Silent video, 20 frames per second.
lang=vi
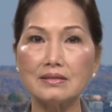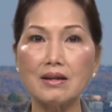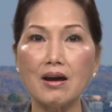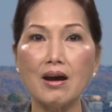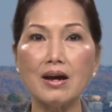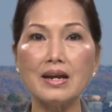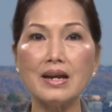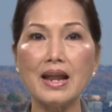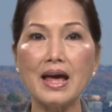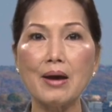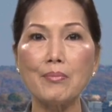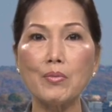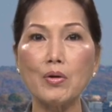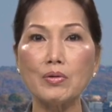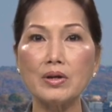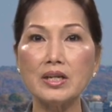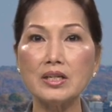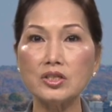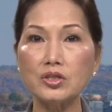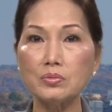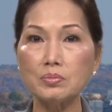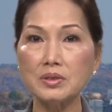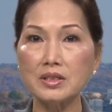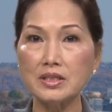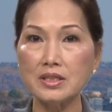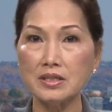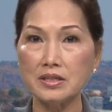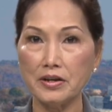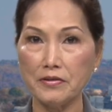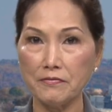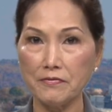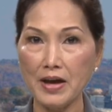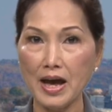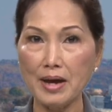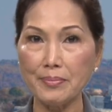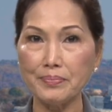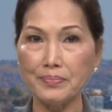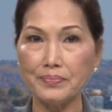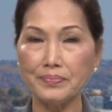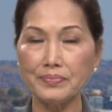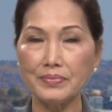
đó là một kiến trúc sư người Pháp.